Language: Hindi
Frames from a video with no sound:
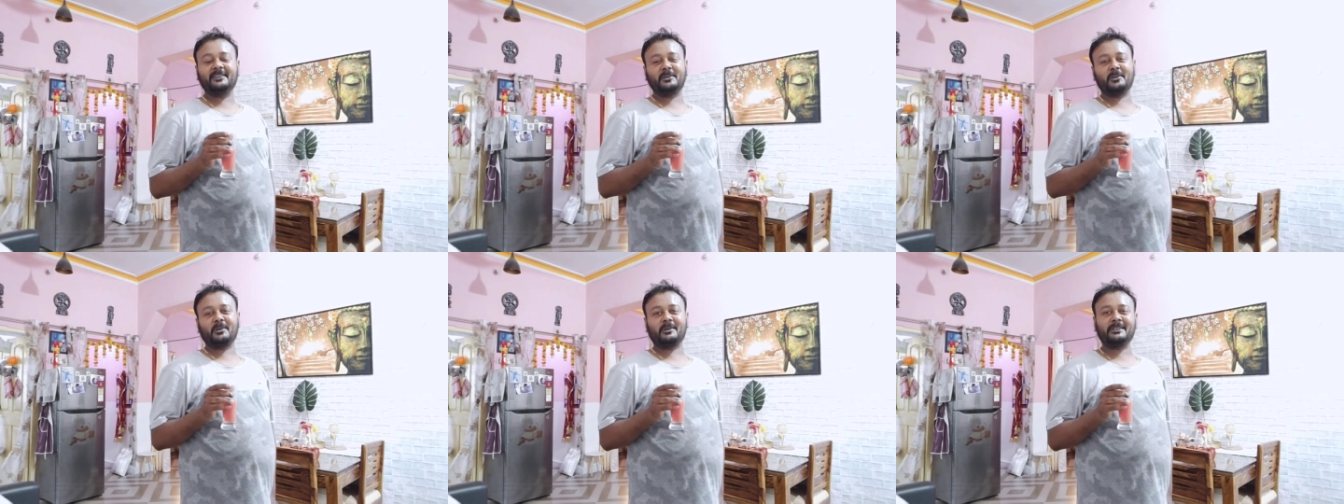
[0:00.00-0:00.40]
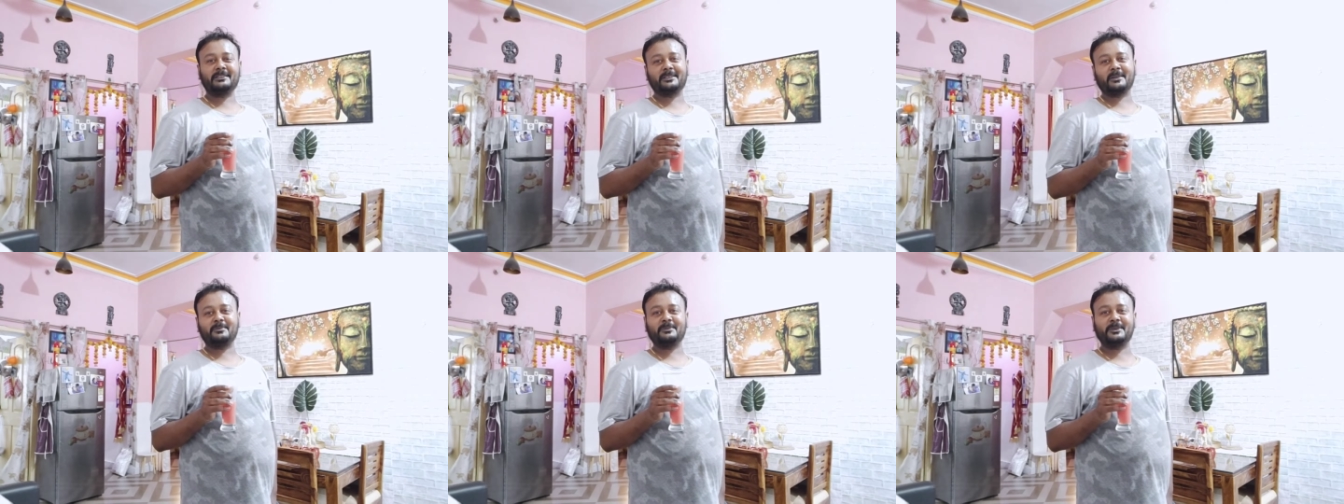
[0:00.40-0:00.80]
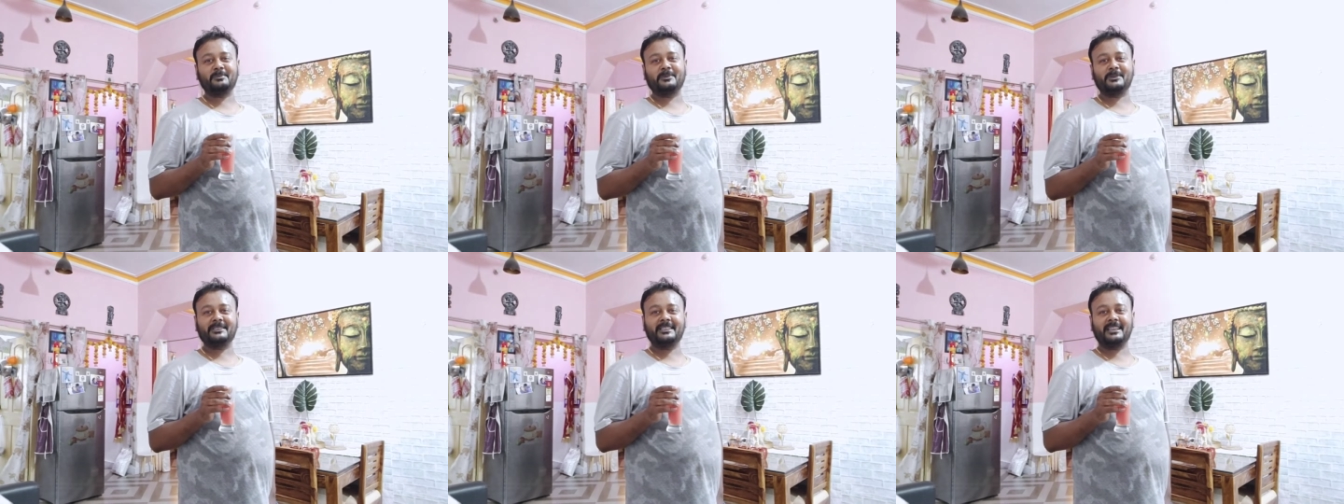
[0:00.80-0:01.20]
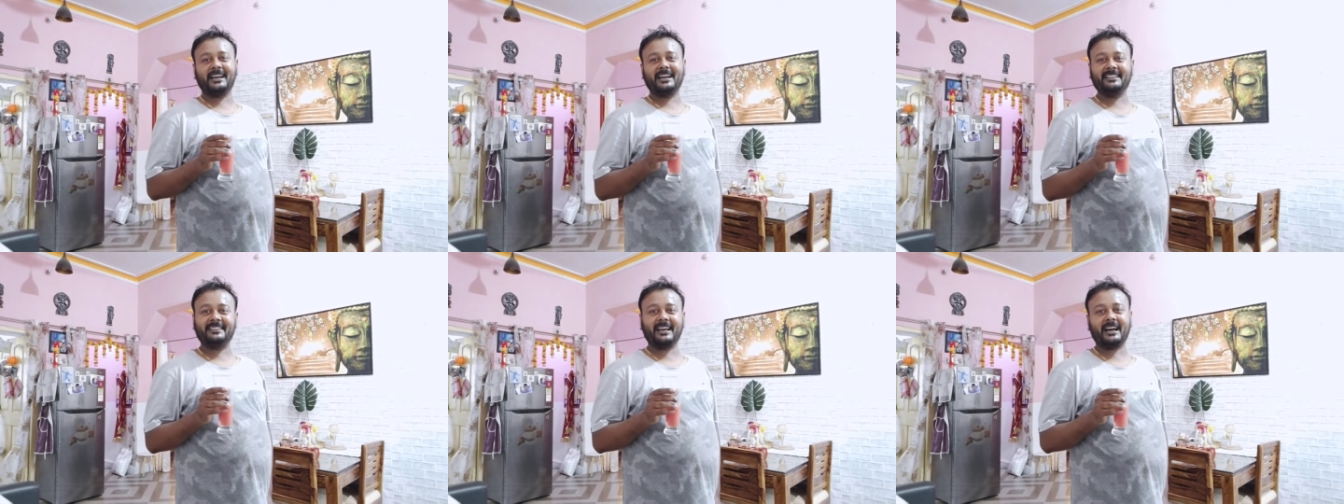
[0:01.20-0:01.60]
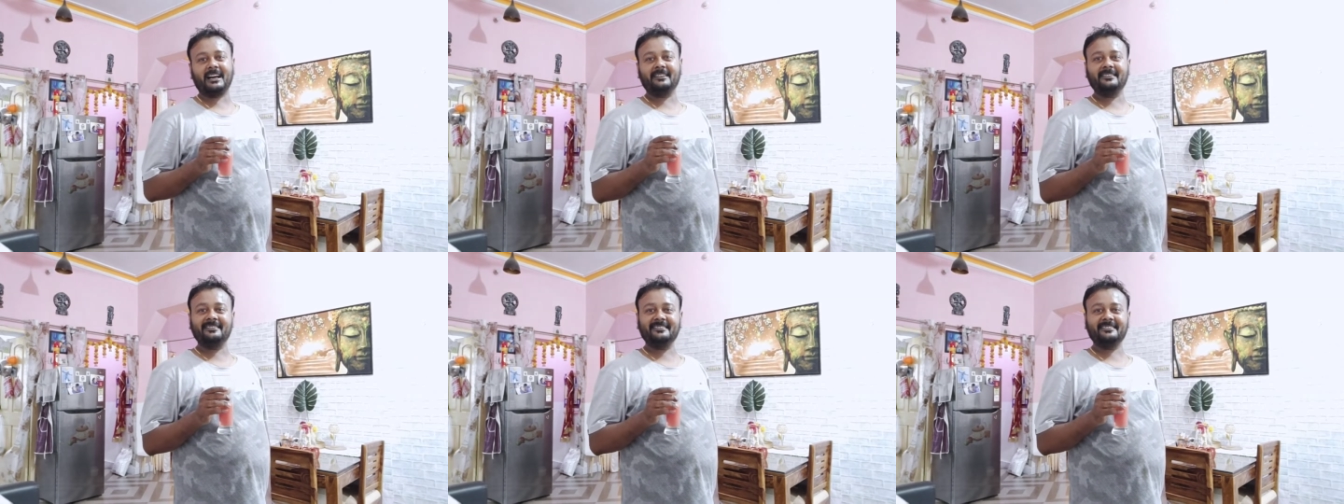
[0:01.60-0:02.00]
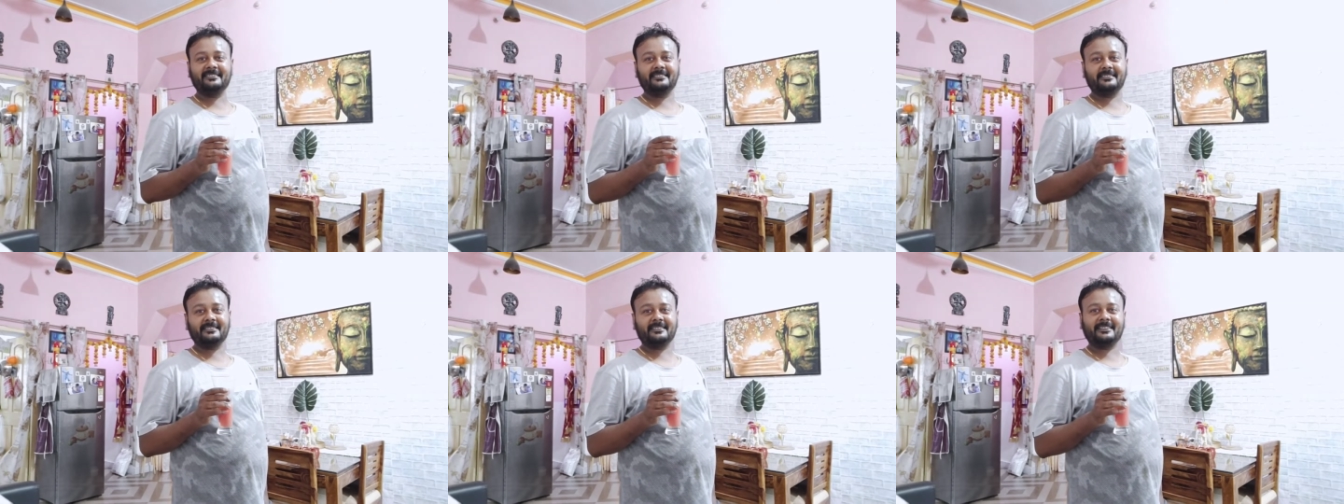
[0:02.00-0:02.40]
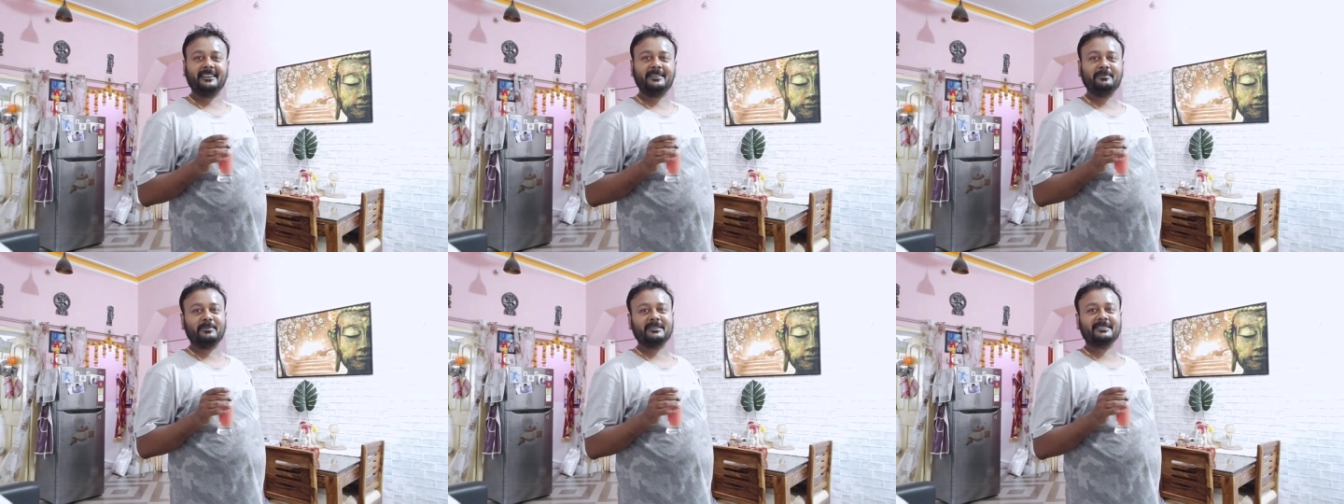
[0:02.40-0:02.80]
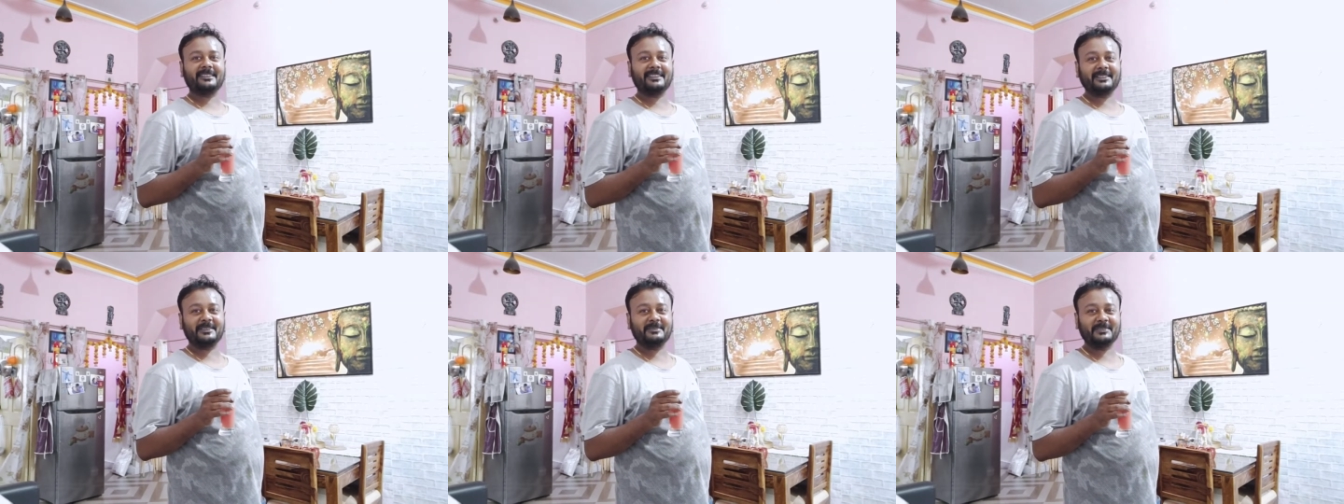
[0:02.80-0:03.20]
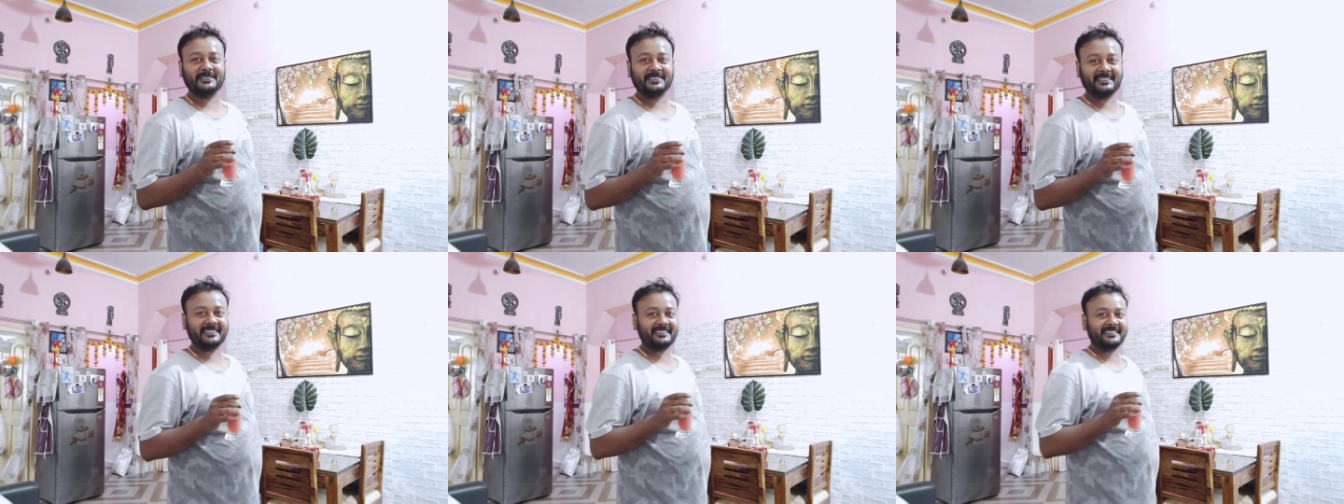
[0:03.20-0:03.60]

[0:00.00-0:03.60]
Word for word: रोटी सब्जी भुजिया दाल यही पसंद है मुझे